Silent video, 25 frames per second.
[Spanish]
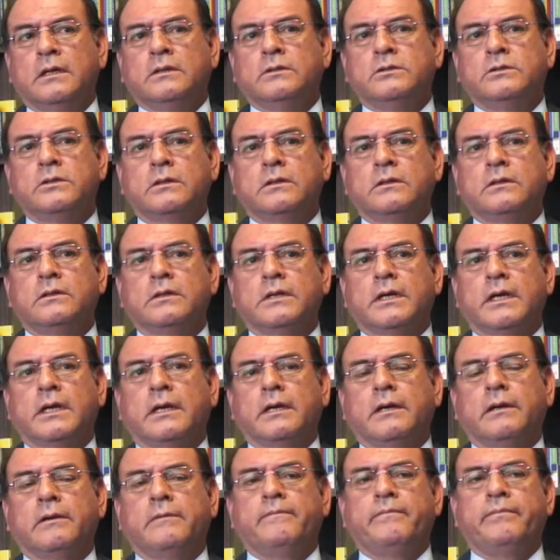Yo creo
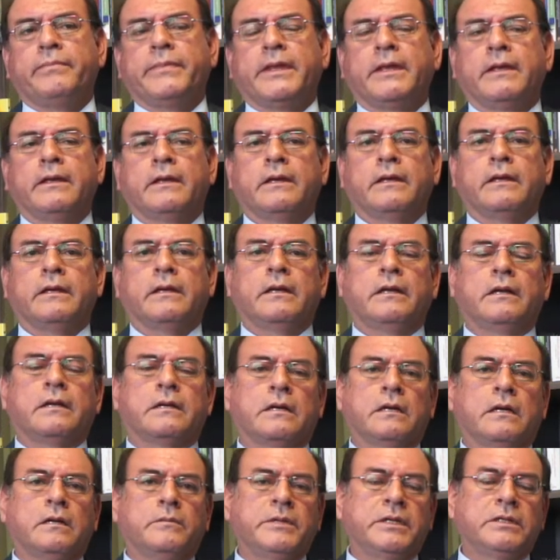que eh, el
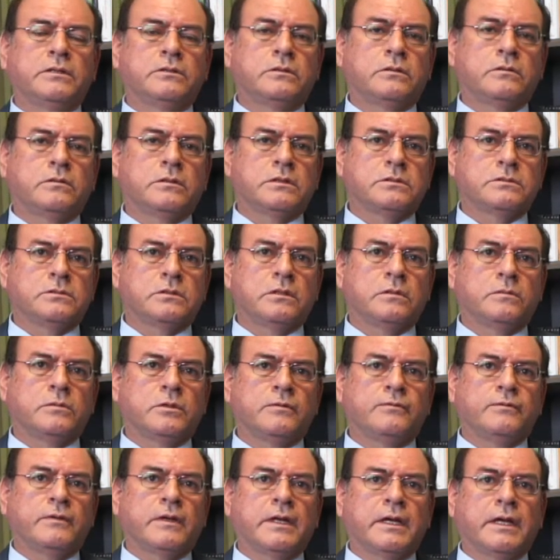reglamento, cuando ha sido
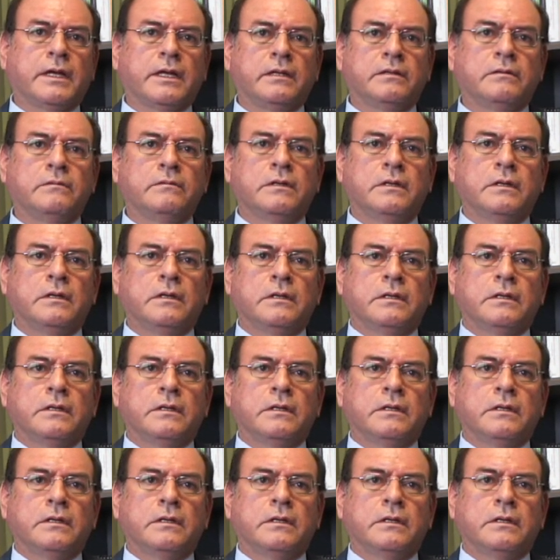modificado,